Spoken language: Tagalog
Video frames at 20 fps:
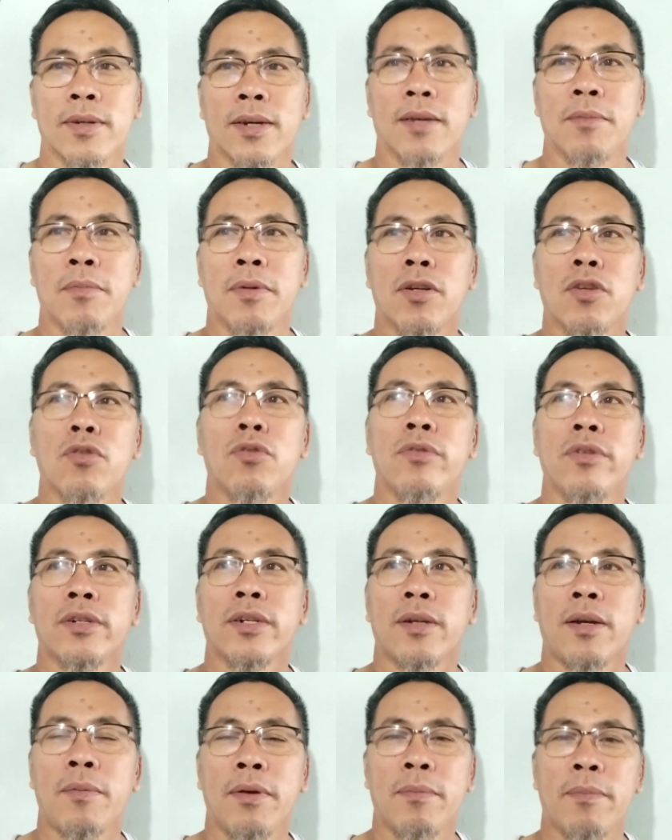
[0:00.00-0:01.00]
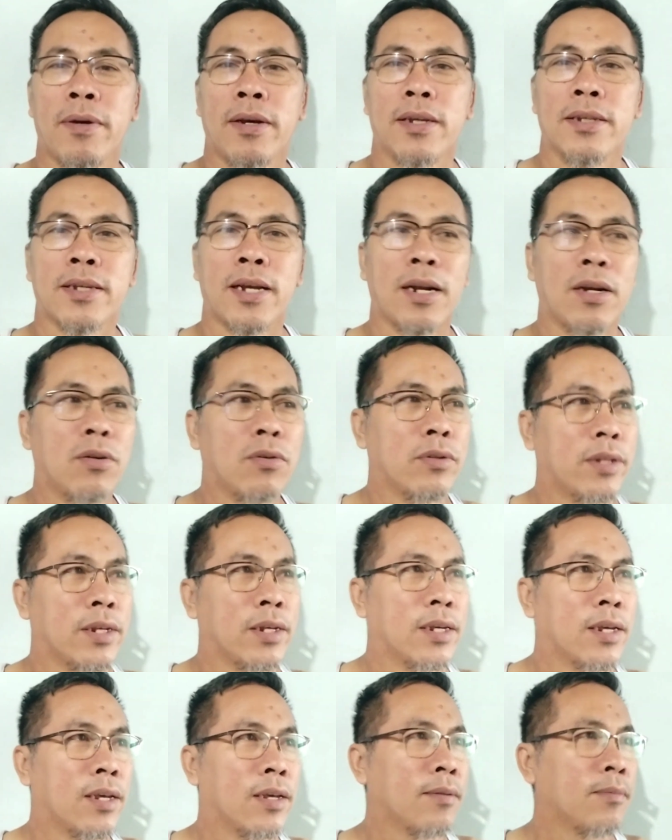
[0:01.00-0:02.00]
Eh, meron kami pang isang lote,
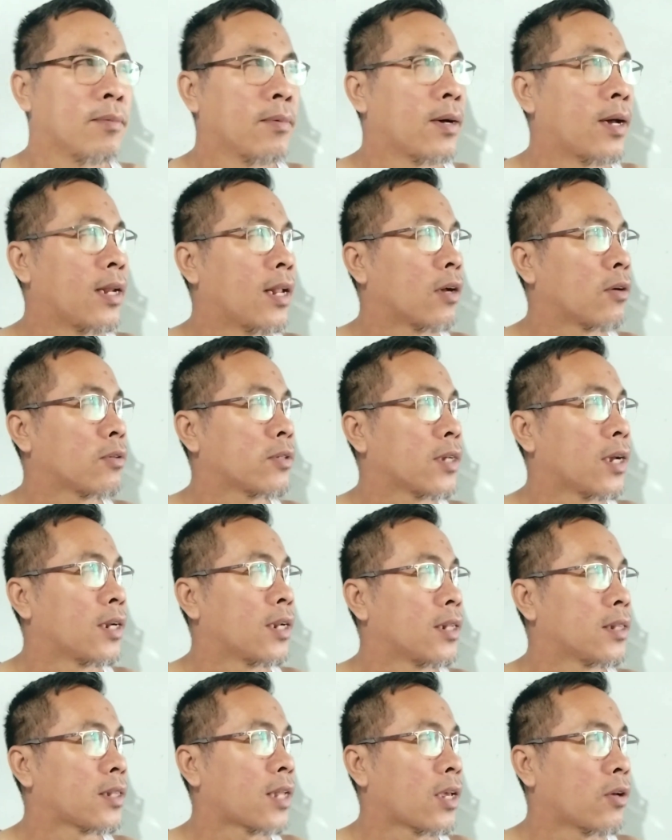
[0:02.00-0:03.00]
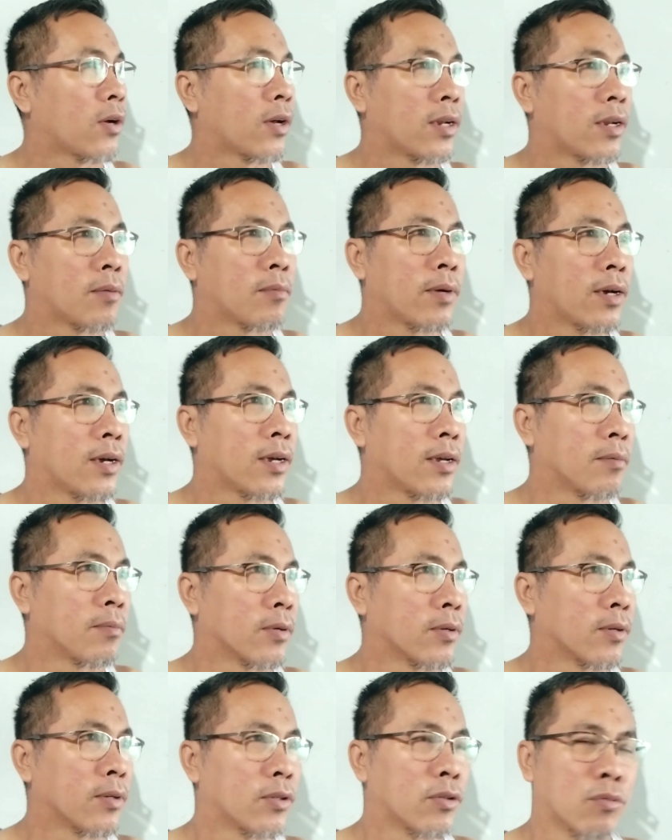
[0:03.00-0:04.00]
eh, bala ko salang tayo ng bahay,
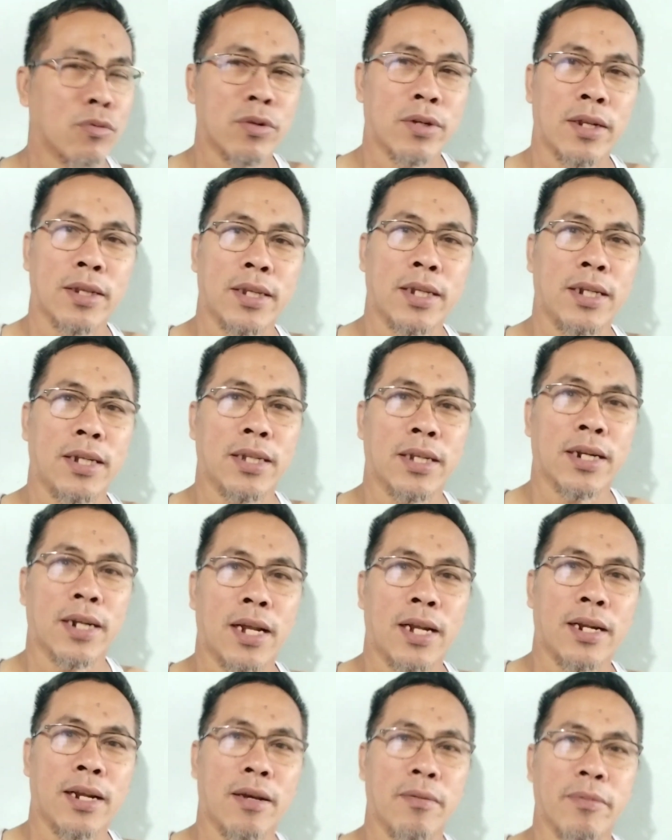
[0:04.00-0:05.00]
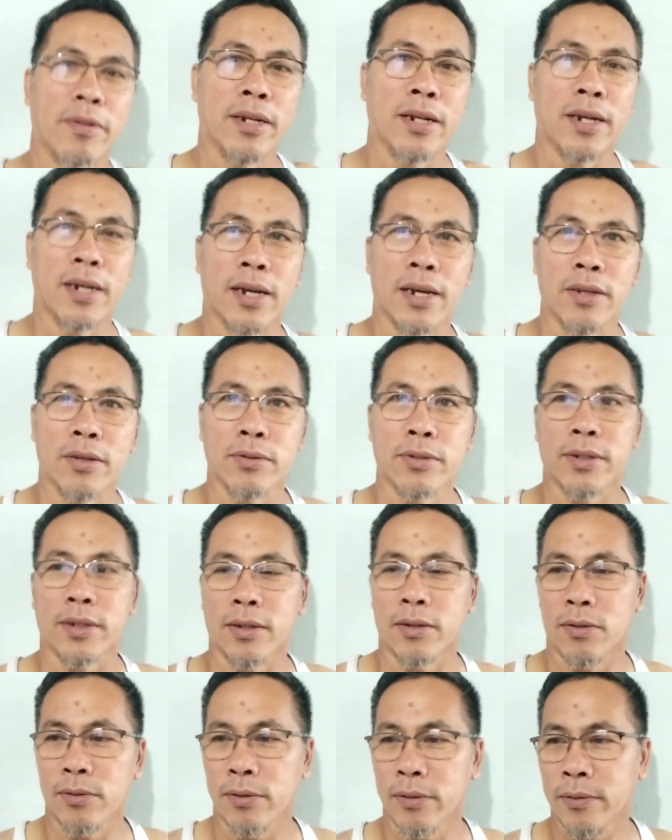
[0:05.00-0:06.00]
pero ito muna tinitirahan namin ang
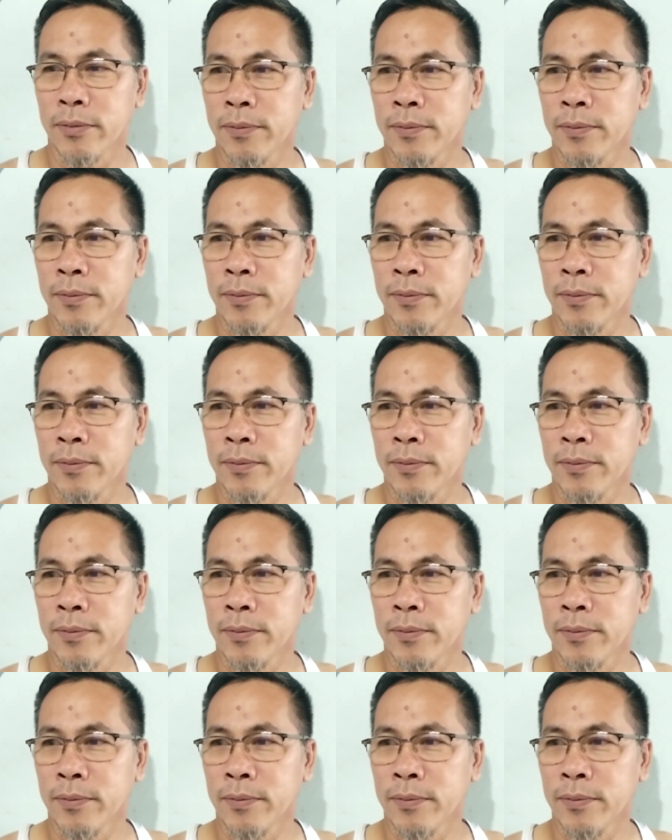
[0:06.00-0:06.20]
ayusin ko.